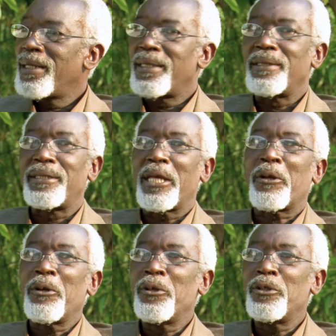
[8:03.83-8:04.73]
qui disait
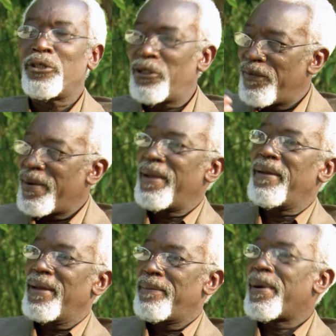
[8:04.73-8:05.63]
que je
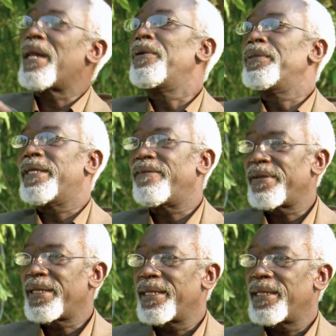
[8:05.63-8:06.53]
vais parler aux
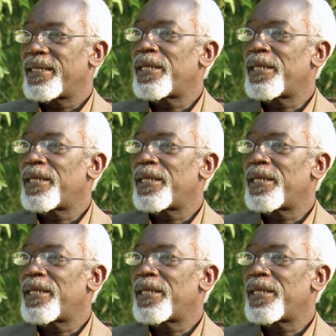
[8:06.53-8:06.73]
Africains,